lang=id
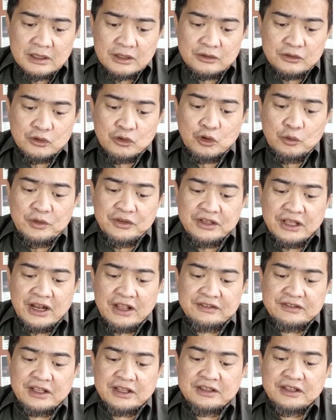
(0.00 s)
juru
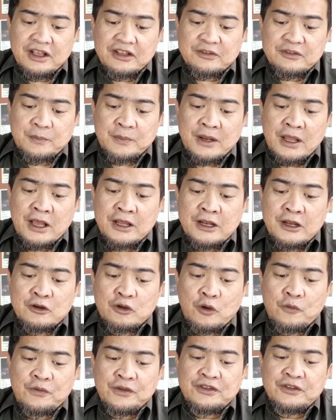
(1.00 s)
bicara Satgas Penanganan
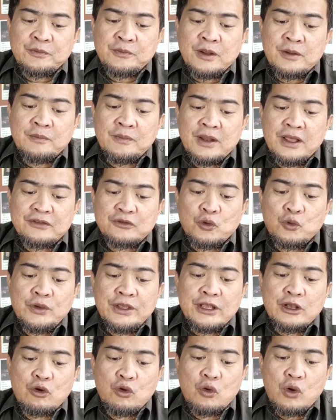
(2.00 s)
COVID-19
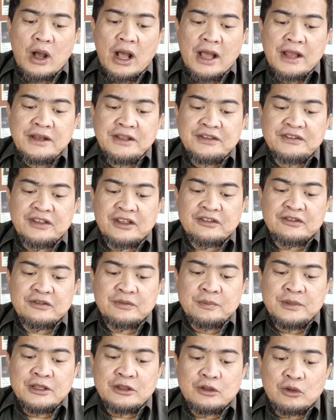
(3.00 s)
Wiku Adhisa
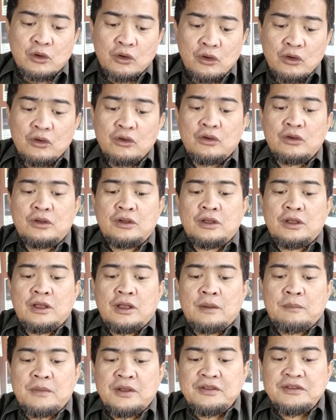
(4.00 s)
Smito
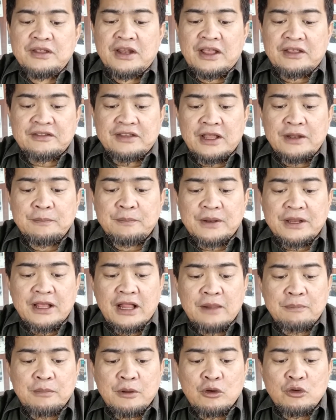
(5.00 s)
menjelaskan
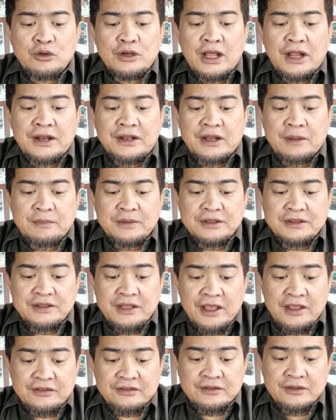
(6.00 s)
perihal penggunaan rapid
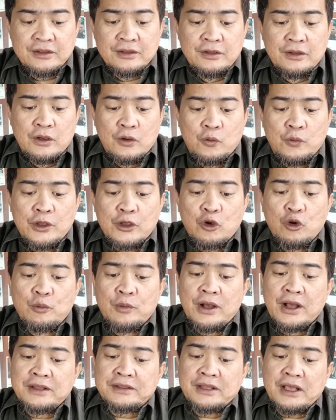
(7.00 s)
test. Wiku
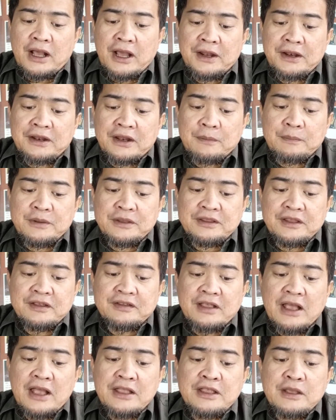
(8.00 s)
mengatakan rapid
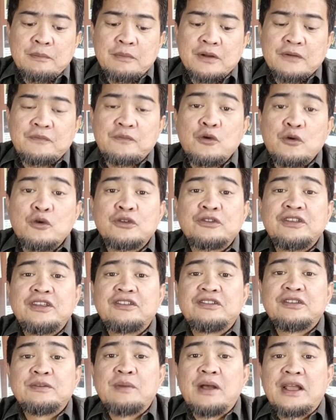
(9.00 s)
test hanya berfungsi
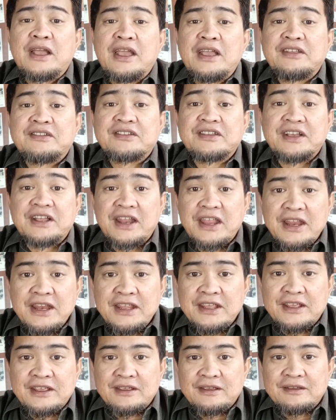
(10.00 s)
sebagai
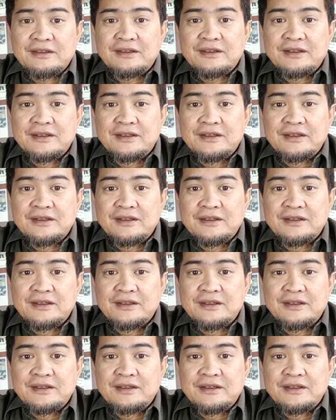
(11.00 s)
screening.